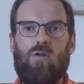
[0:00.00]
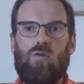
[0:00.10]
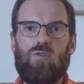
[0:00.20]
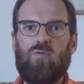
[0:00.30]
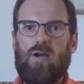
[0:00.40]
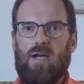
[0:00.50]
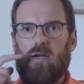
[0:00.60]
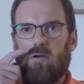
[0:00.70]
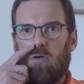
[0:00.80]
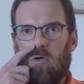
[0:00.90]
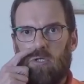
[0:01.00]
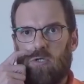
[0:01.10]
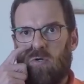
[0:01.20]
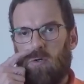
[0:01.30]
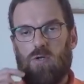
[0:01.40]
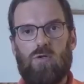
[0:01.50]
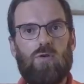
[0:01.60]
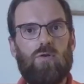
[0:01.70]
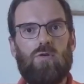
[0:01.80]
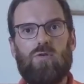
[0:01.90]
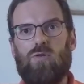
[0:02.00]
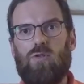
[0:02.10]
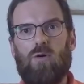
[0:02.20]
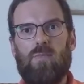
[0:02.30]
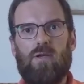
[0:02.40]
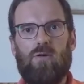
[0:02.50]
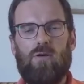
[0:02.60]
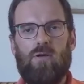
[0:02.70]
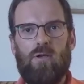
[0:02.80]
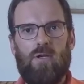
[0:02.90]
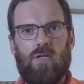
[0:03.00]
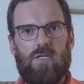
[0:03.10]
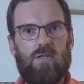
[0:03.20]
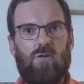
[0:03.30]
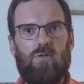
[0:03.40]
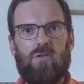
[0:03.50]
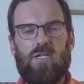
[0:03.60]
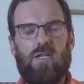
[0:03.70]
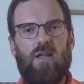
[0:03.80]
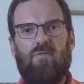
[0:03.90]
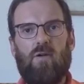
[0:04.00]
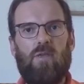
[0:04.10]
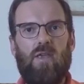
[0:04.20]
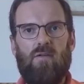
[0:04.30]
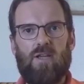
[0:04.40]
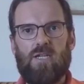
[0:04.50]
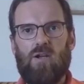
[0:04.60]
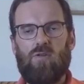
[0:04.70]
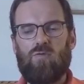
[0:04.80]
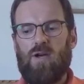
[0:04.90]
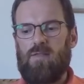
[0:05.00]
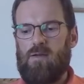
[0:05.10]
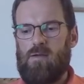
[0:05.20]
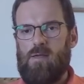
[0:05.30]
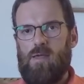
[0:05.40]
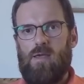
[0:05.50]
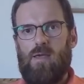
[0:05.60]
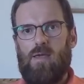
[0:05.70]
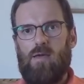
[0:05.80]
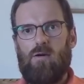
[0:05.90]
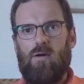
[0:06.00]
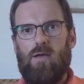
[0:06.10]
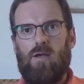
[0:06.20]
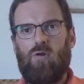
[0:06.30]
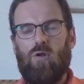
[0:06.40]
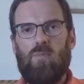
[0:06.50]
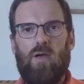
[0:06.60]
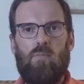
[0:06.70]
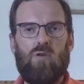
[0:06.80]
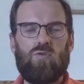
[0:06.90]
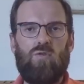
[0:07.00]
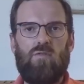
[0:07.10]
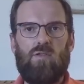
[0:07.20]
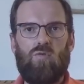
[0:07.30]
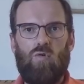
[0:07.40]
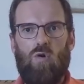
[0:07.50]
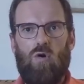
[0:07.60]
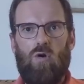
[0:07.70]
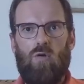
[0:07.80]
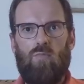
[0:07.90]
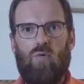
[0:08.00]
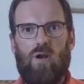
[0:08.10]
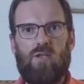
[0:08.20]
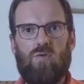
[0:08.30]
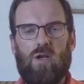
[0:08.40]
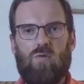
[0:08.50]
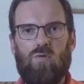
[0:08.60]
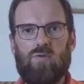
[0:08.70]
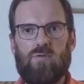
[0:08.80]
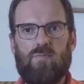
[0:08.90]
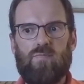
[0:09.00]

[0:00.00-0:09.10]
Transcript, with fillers: Le soir, euh, je, dormais euh, chez, de, la famille avec Charles-Antoine. Et, euh, le lendemain, bah, on se levait tôt pour aller sur la course.